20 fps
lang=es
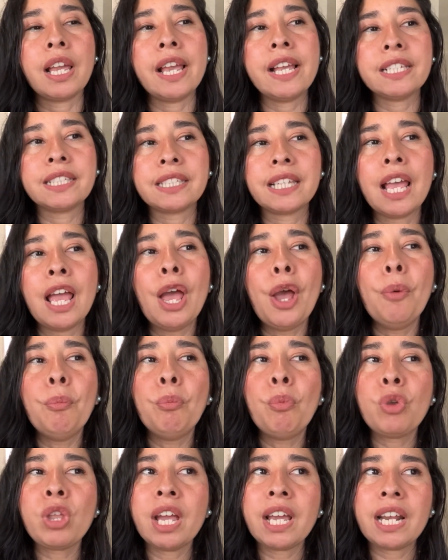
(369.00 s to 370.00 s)
Es
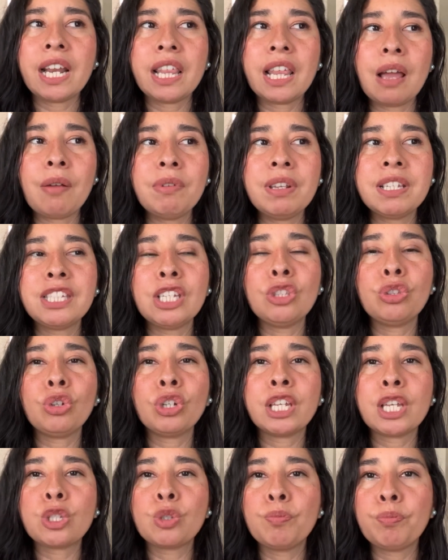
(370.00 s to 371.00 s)
muy agradable,
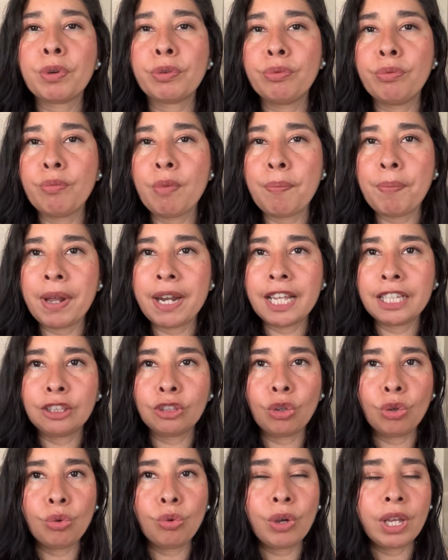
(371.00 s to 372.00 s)
siento que es un perfume
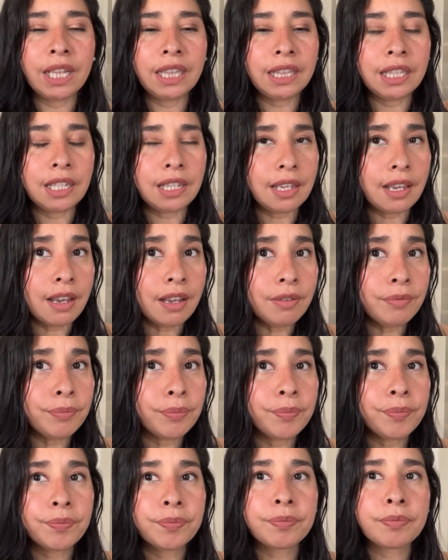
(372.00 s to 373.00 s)
para todo el día.
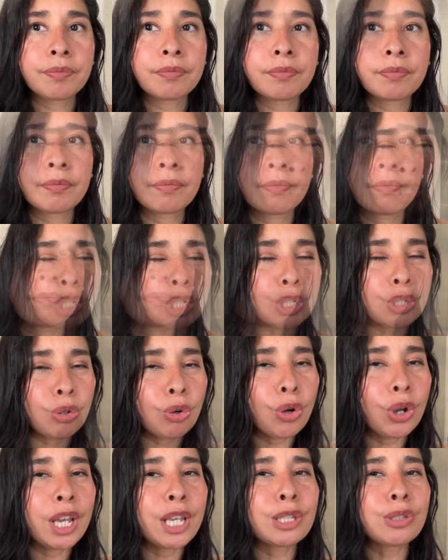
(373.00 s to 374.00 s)
O mejor
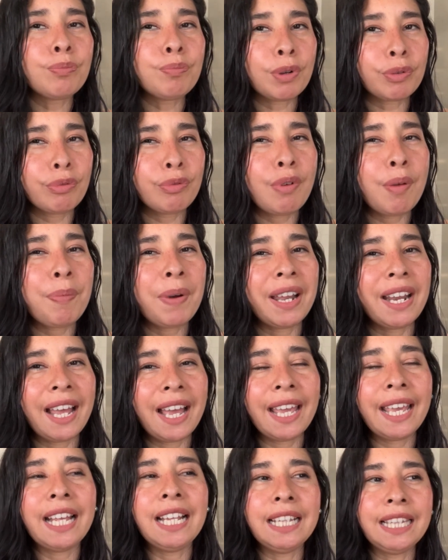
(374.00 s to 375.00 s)
dicho, es un perfume
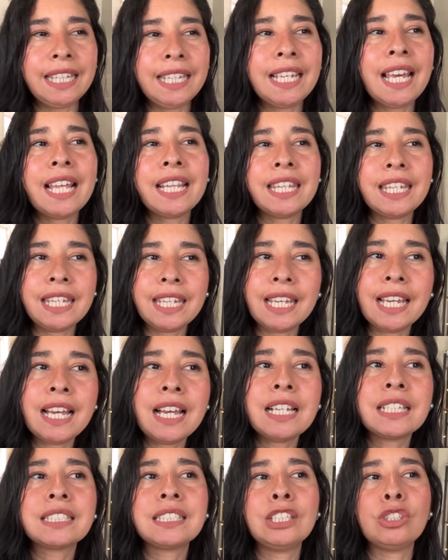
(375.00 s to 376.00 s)
para el día a
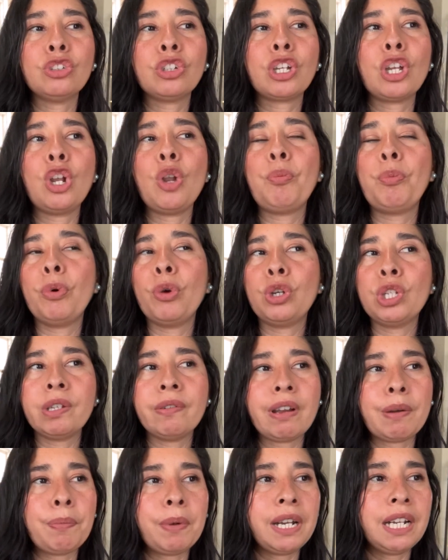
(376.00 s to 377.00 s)
día. Siento que lo puedo
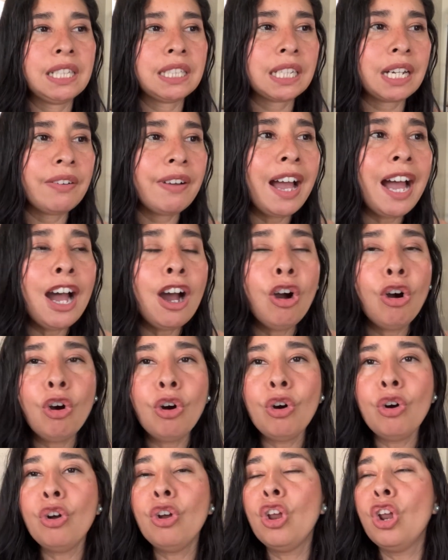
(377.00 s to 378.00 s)
llevar para el
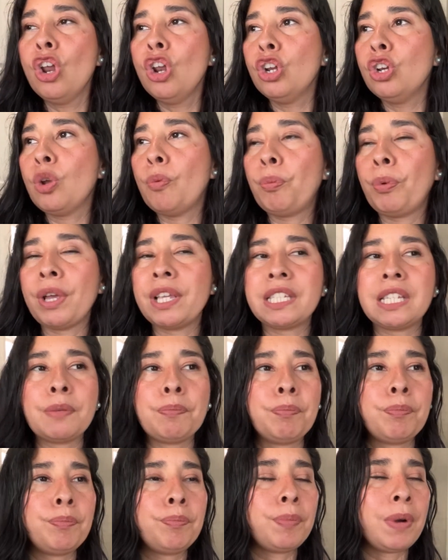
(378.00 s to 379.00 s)
trabajo, lo puedo
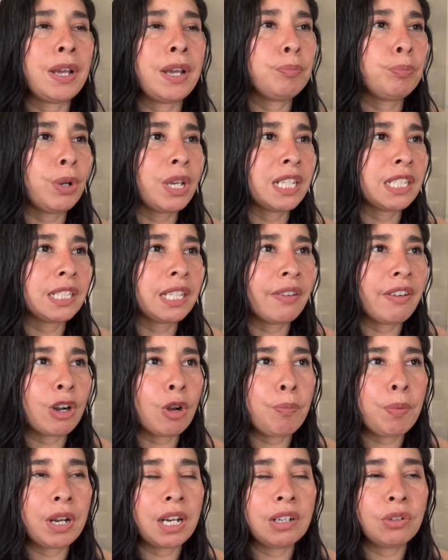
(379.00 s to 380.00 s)
decir puedes
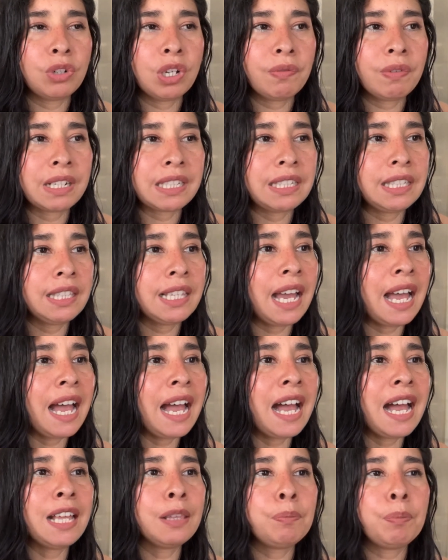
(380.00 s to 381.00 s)
llevarlo para la
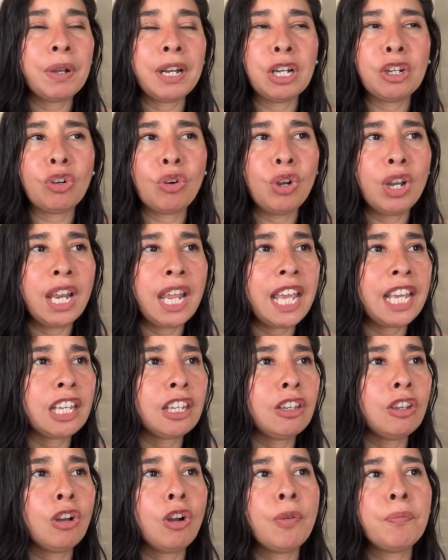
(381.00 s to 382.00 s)
universidad, para el
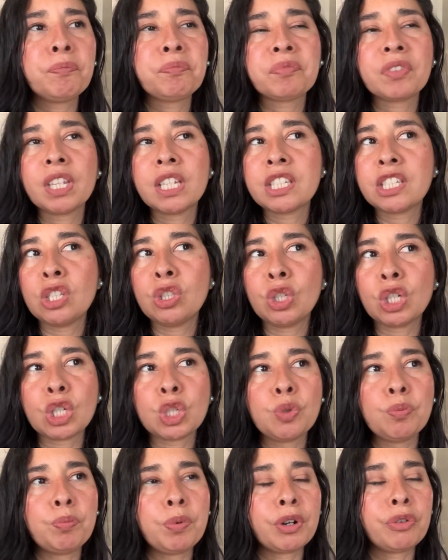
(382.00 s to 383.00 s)
colegio. Siento
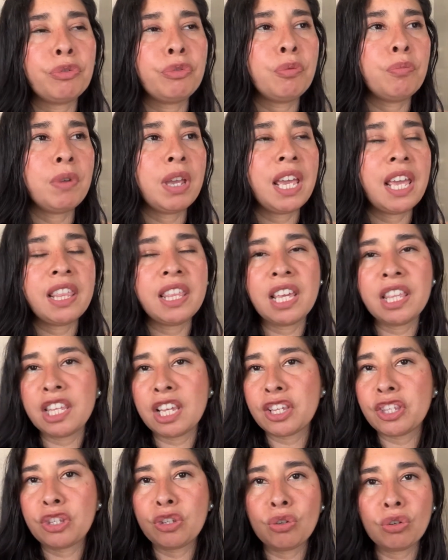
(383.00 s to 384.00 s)
que es un perfume de
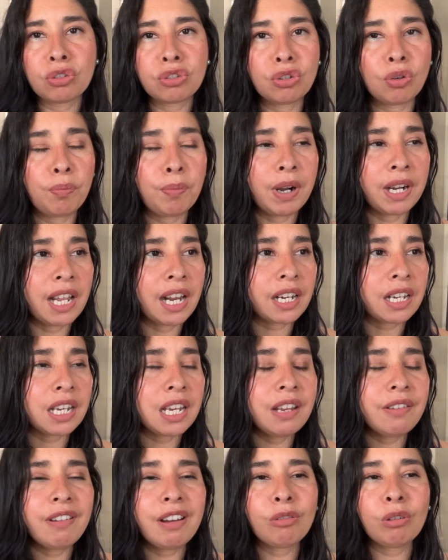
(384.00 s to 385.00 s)
18 para
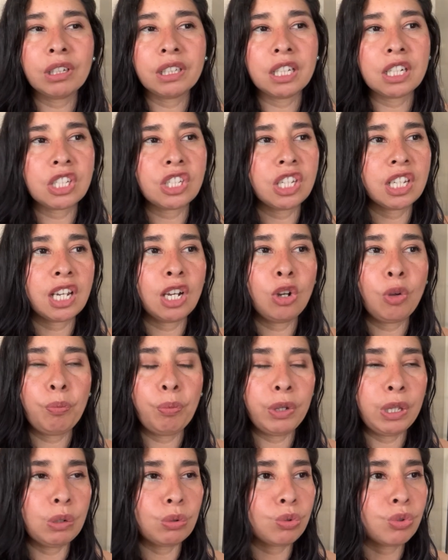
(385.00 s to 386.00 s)
arriba, cualquier chica
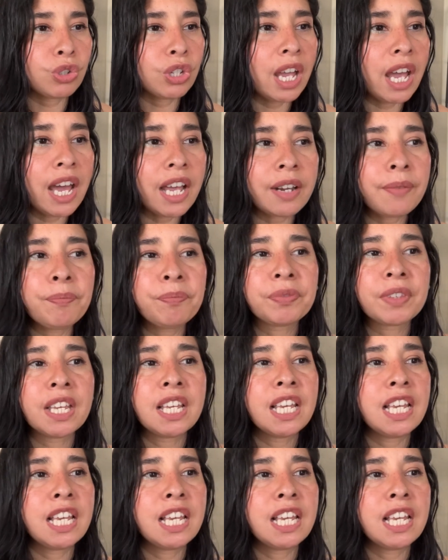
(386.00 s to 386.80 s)
lo puede usar.